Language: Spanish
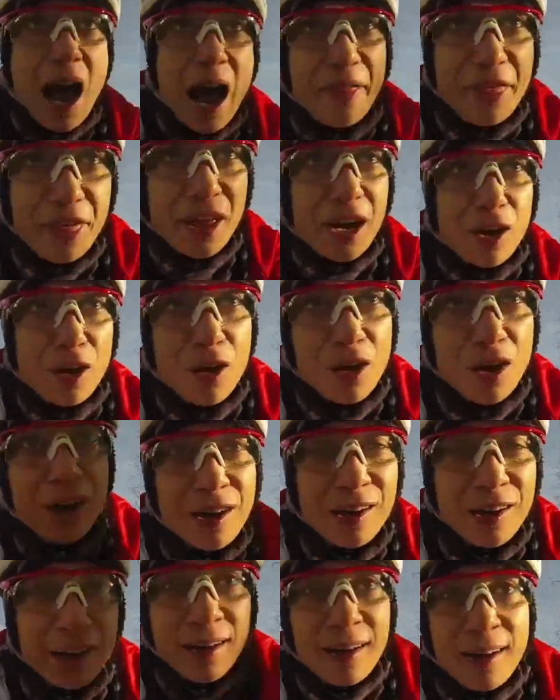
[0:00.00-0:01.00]
hacerlo.
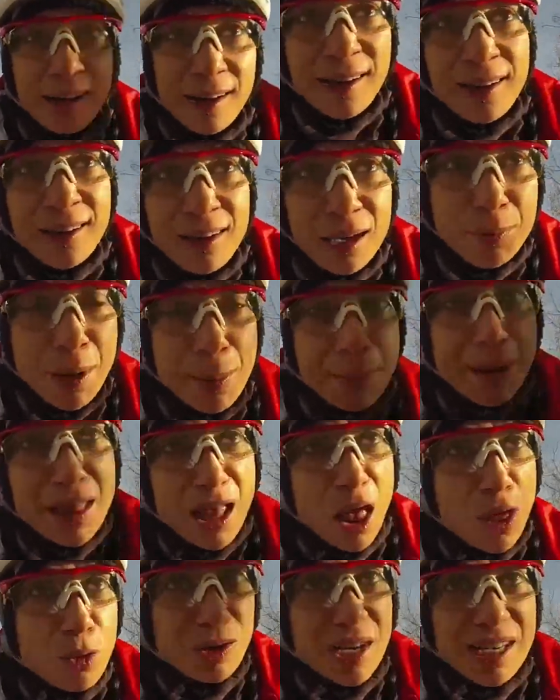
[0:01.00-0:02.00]
Y me ha
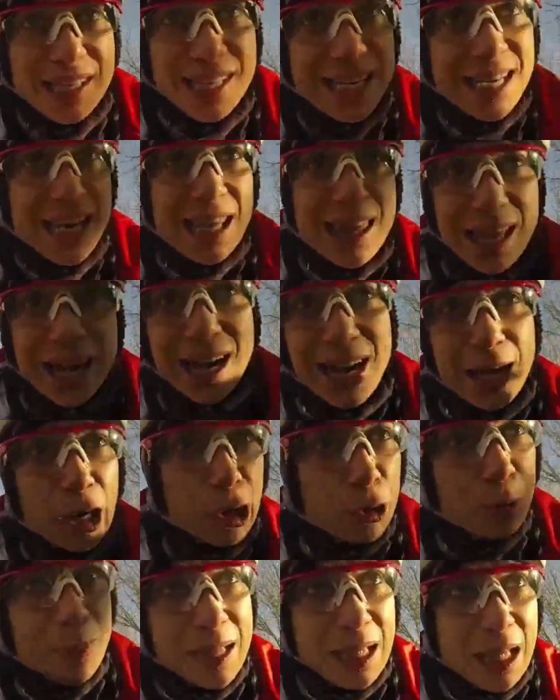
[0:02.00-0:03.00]
mandado una serie de
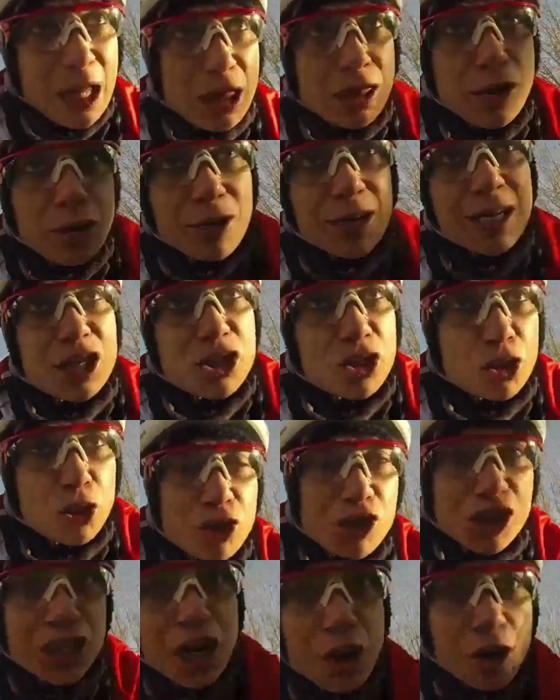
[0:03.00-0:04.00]
recomendaciones,
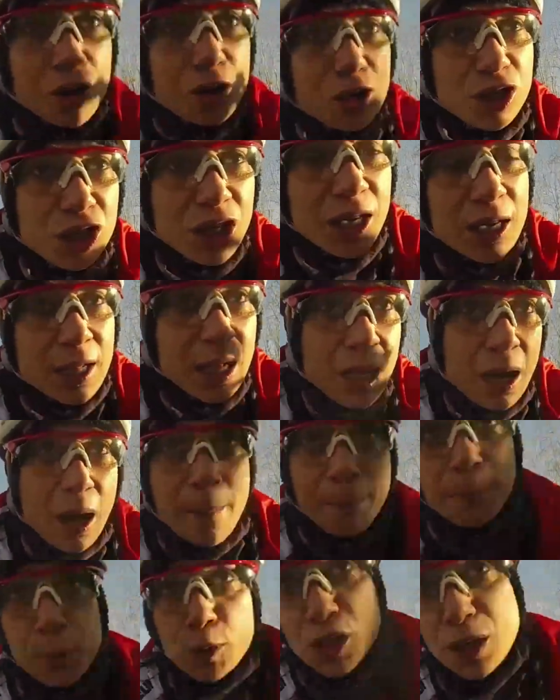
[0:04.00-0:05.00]
consejos,
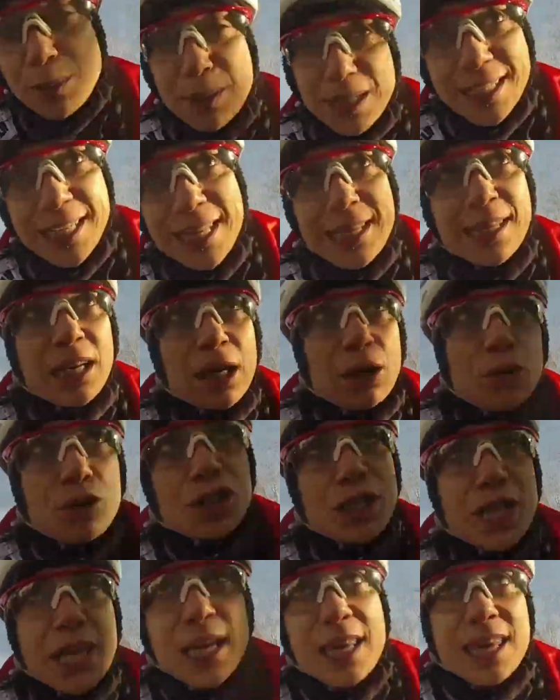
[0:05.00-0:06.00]
posibles
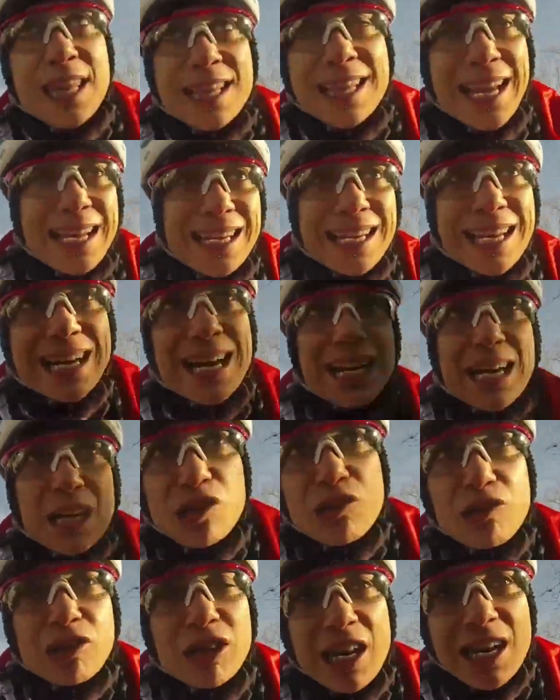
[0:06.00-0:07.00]
entrenos de, técnica que
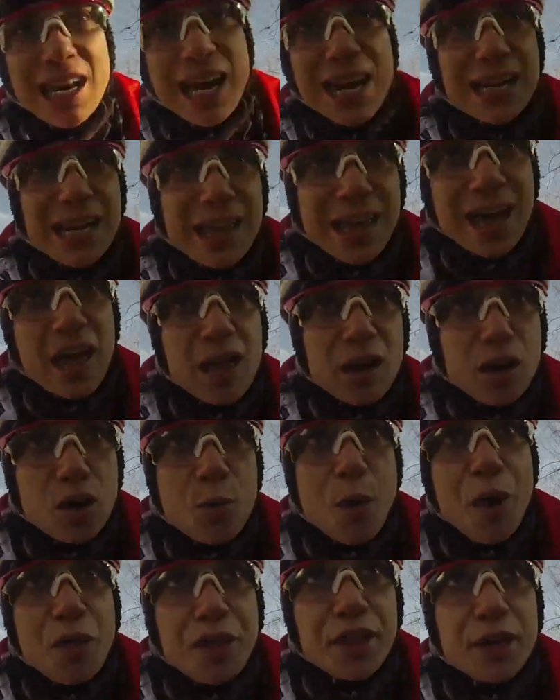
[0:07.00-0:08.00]
yo no tenía ni idea de
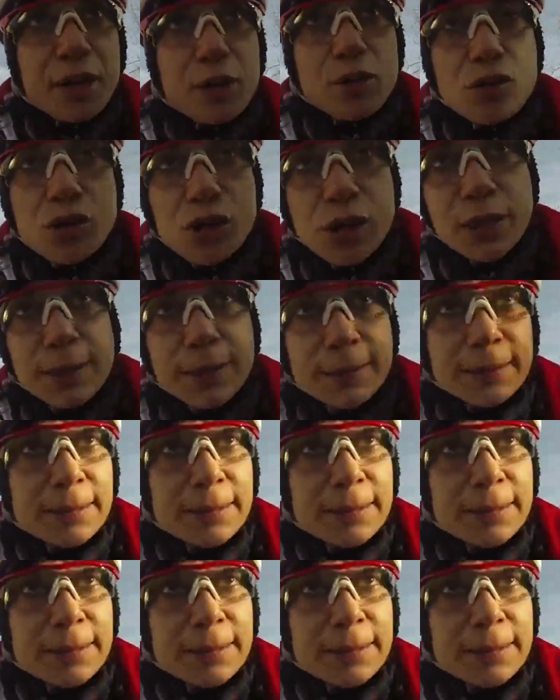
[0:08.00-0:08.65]
cómo hacerlos,